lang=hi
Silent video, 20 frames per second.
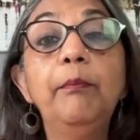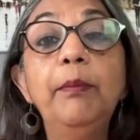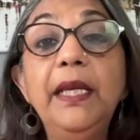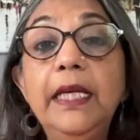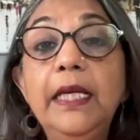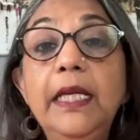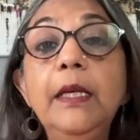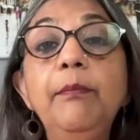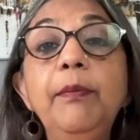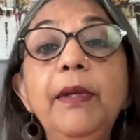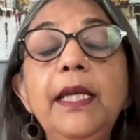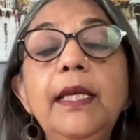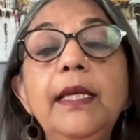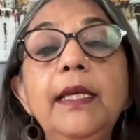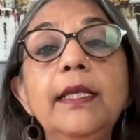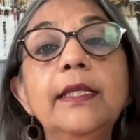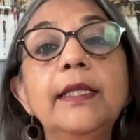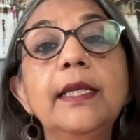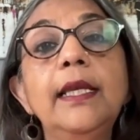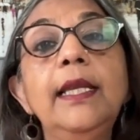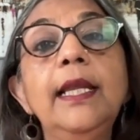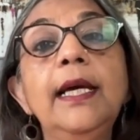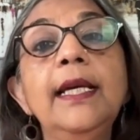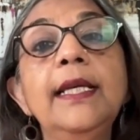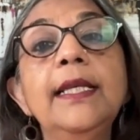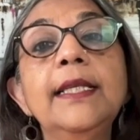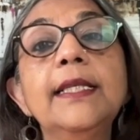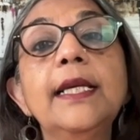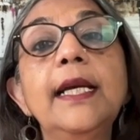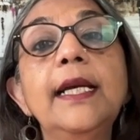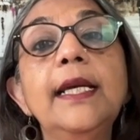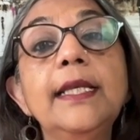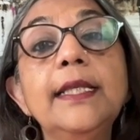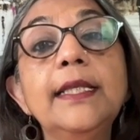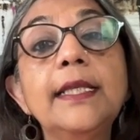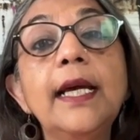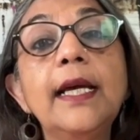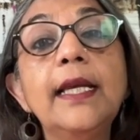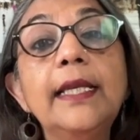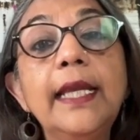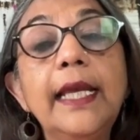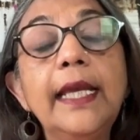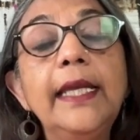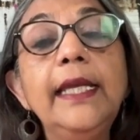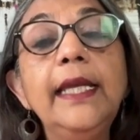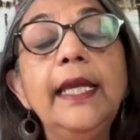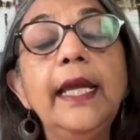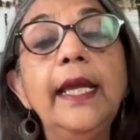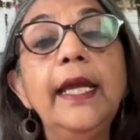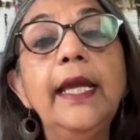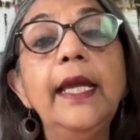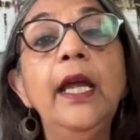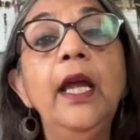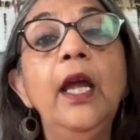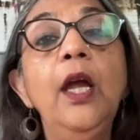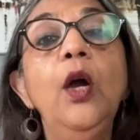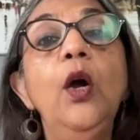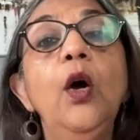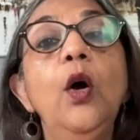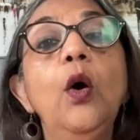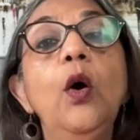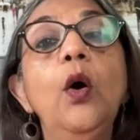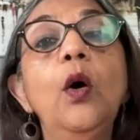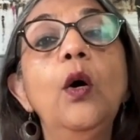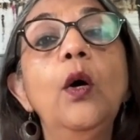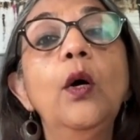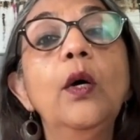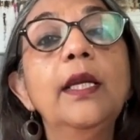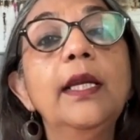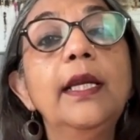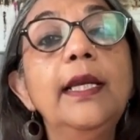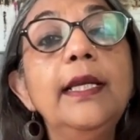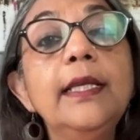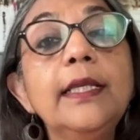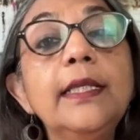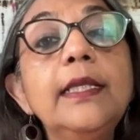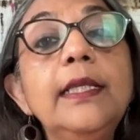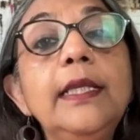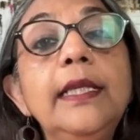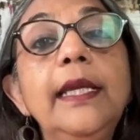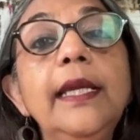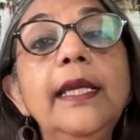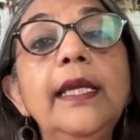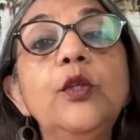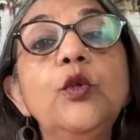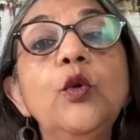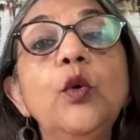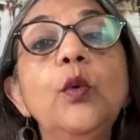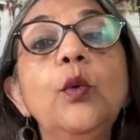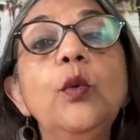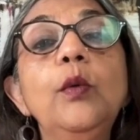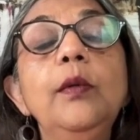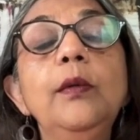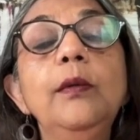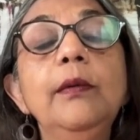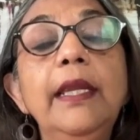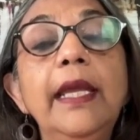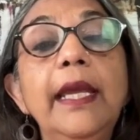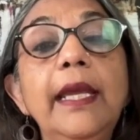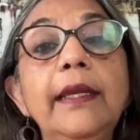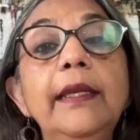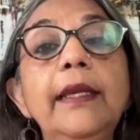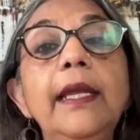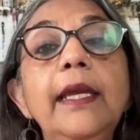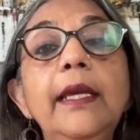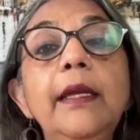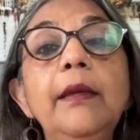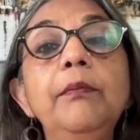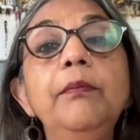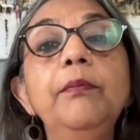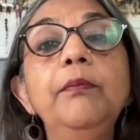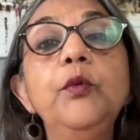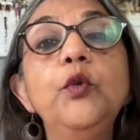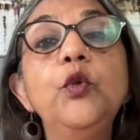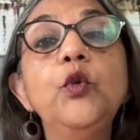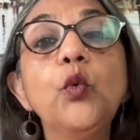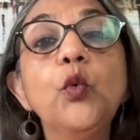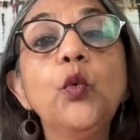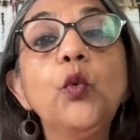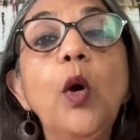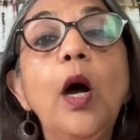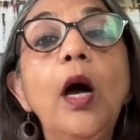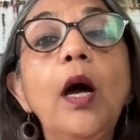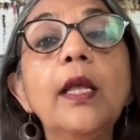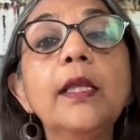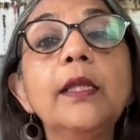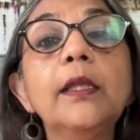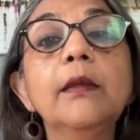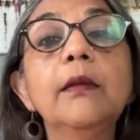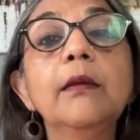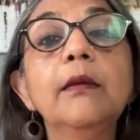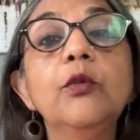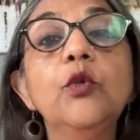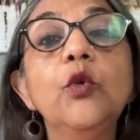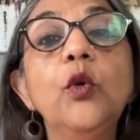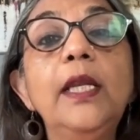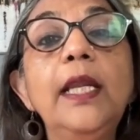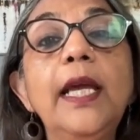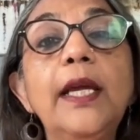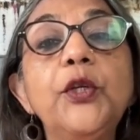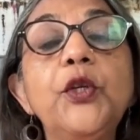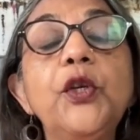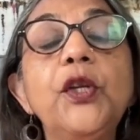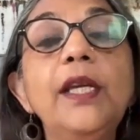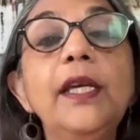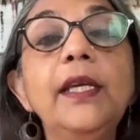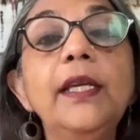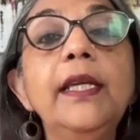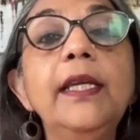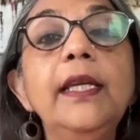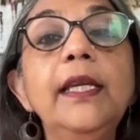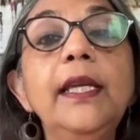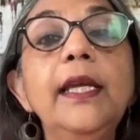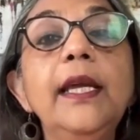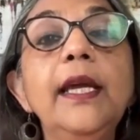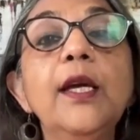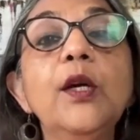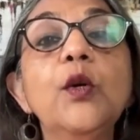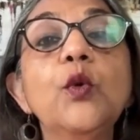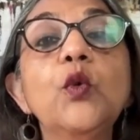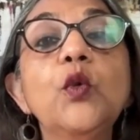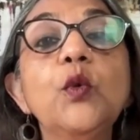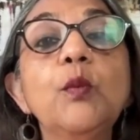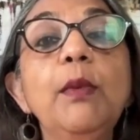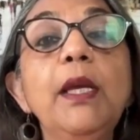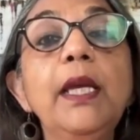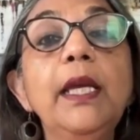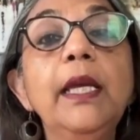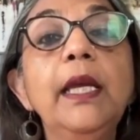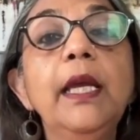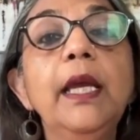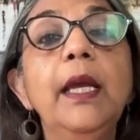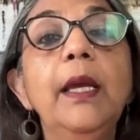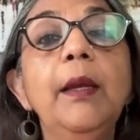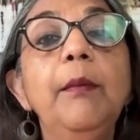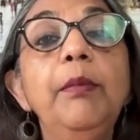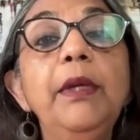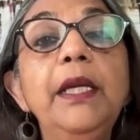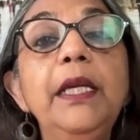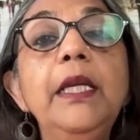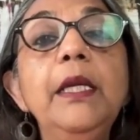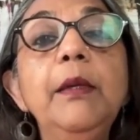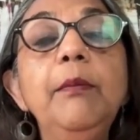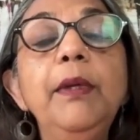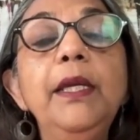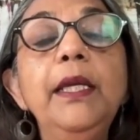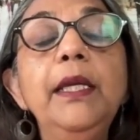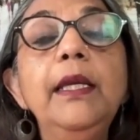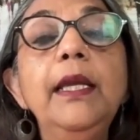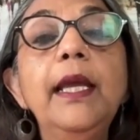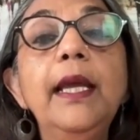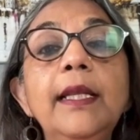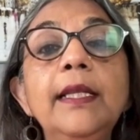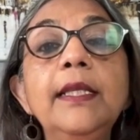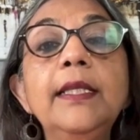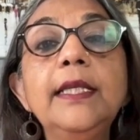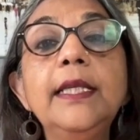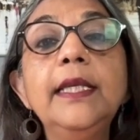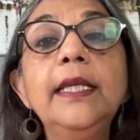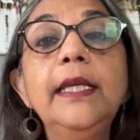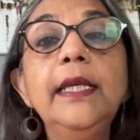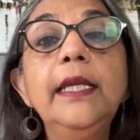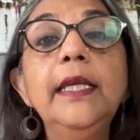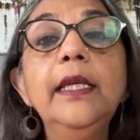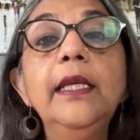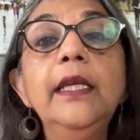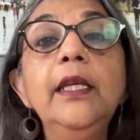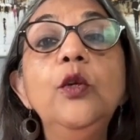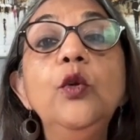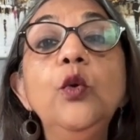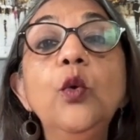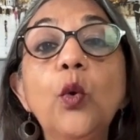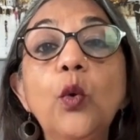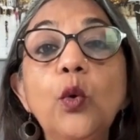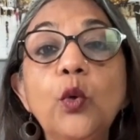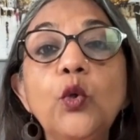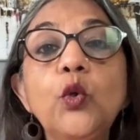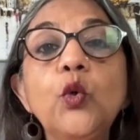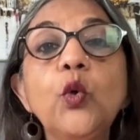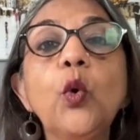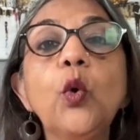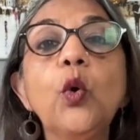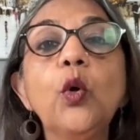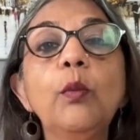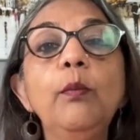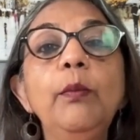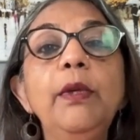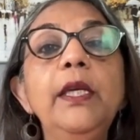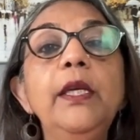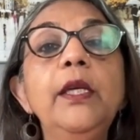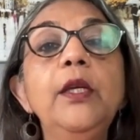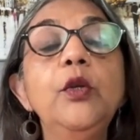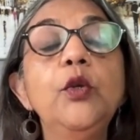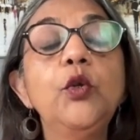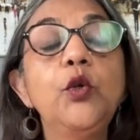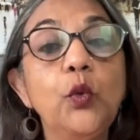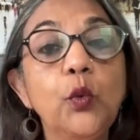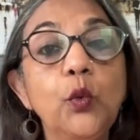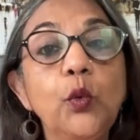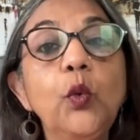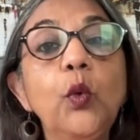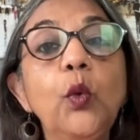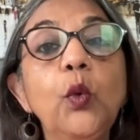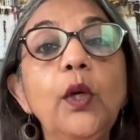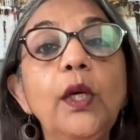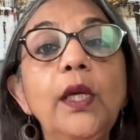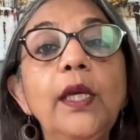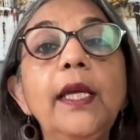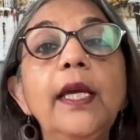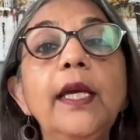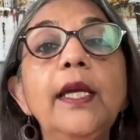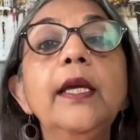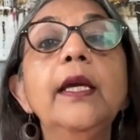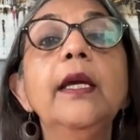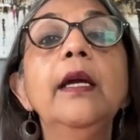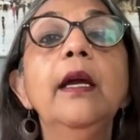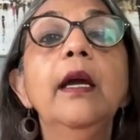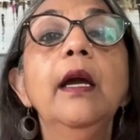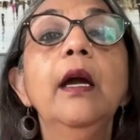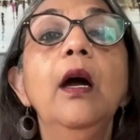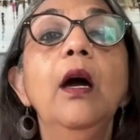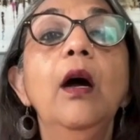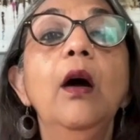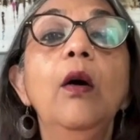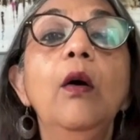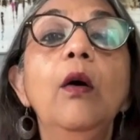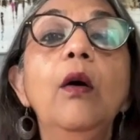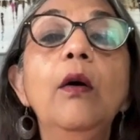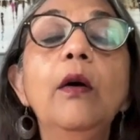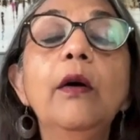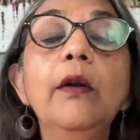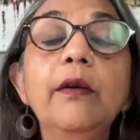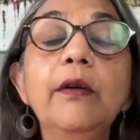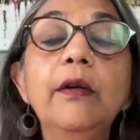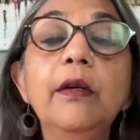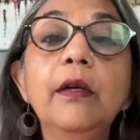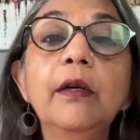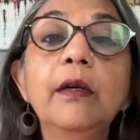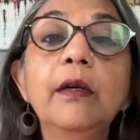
पीडीपी इस अलायंस का हिस्सा नहीं है और इसलिए जो नए नए शुरुआत जो इलेक्शनियरिंग की है उसमें पीडीपी एनसी की नोक झोंक भी शुरू हो गई है और